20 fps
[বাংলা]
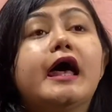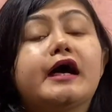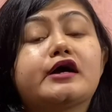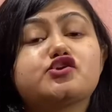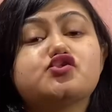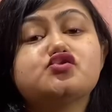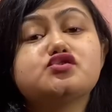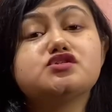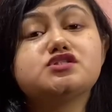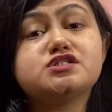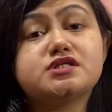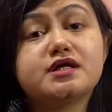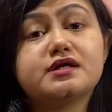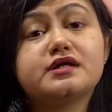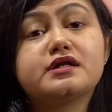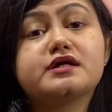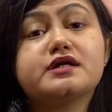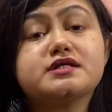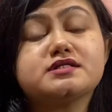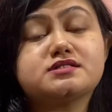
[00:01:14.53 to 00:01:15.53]
একজন
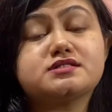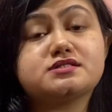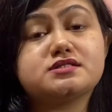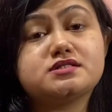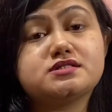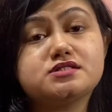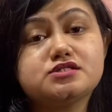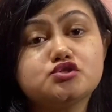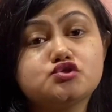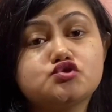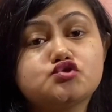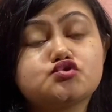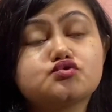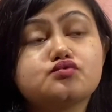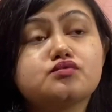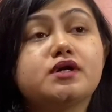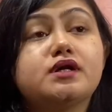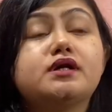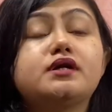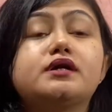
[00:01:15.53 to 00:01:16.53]
জেনারেল কাস্টের
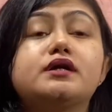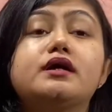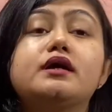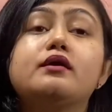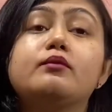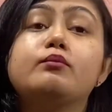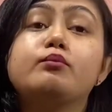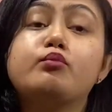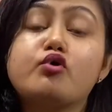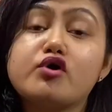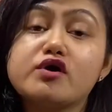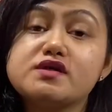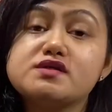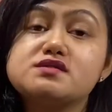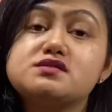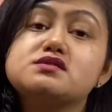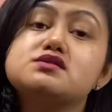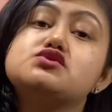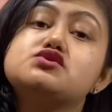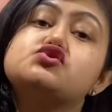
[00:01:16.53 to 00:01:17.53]
স্টুডেন্টের
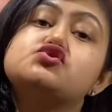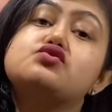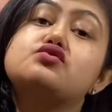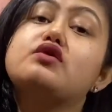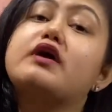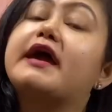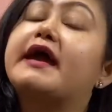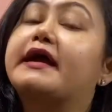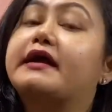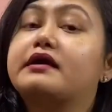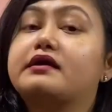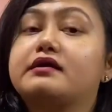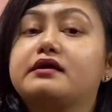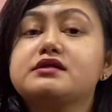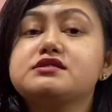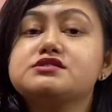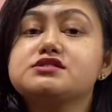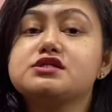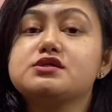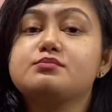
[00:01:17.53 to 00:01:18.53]
বয়েসদের জন্য একটা
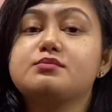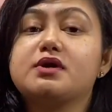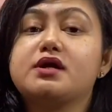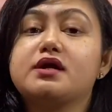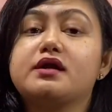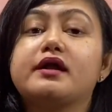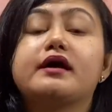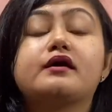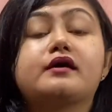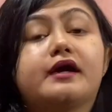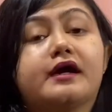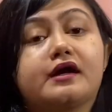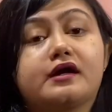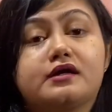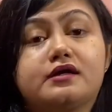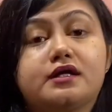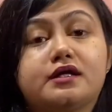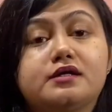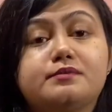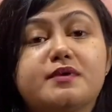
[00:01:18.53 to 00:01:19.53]
জিএমআর র্যাঙ্ক
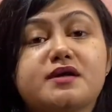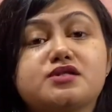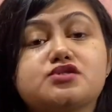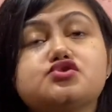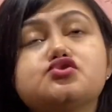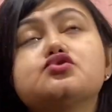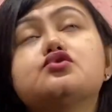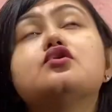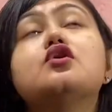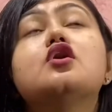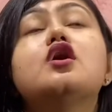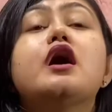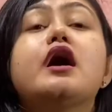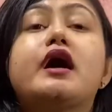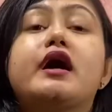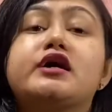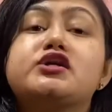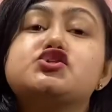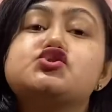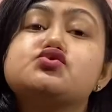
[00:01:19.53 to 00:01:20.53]
একটাই পাচ্ছ
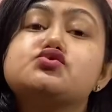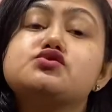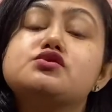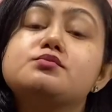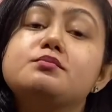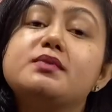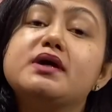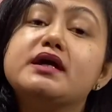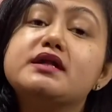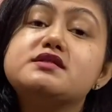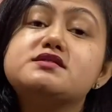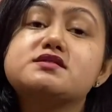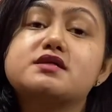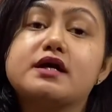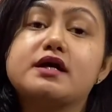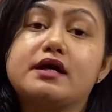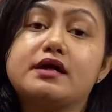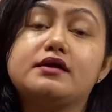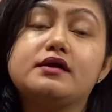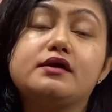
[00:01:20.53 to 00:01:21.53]
আর যদি মেলস
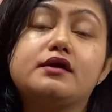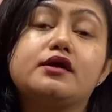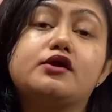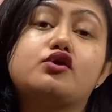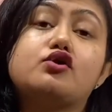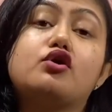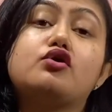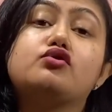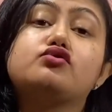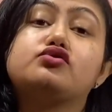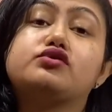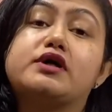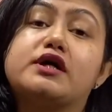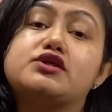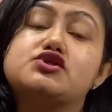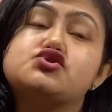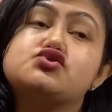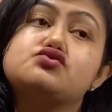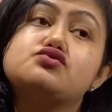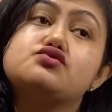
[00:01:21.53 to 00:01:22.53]
ক্যান্ডিডেট হও তো
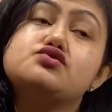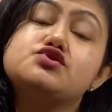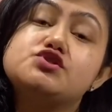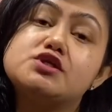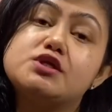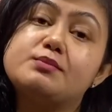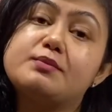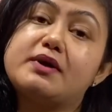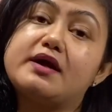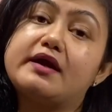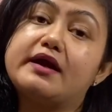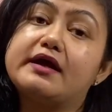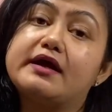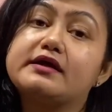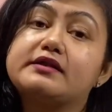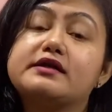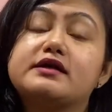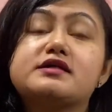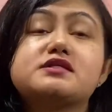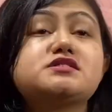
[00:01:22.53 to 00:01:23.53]
তার জন্য জিএমআর
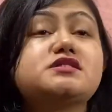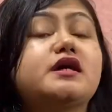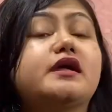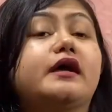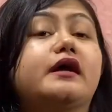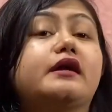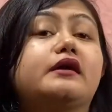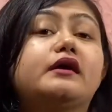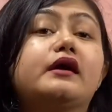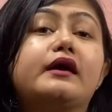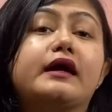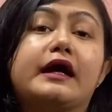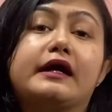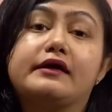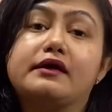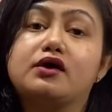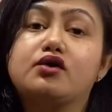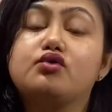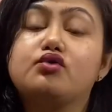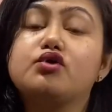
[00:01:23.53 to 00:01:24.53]
র্যাঙ্ক থাকছে আর একটা
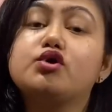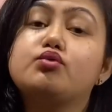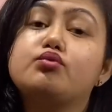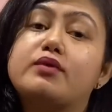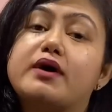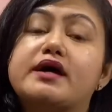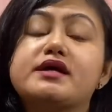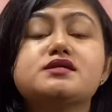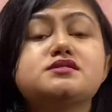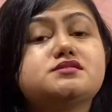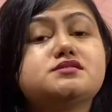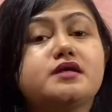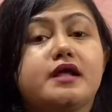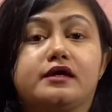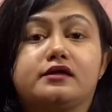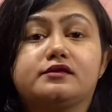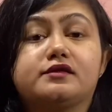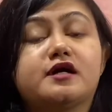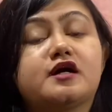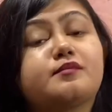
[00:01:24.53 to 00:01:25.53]
ক্যাটাগরি ওয়াইজ
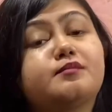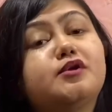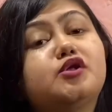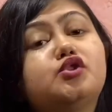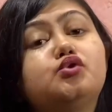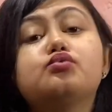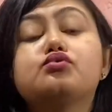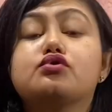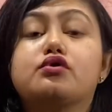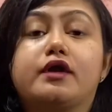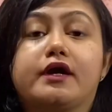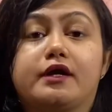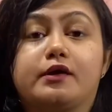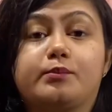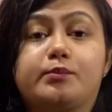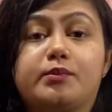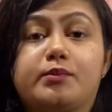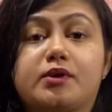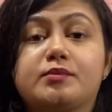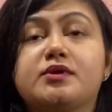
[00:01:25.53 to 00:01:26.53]
র্যাঙ্ক থাকবে দুটো
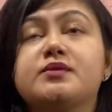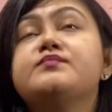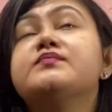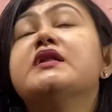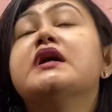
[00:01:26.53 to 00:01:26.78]
র্যাঙ্ক পাবে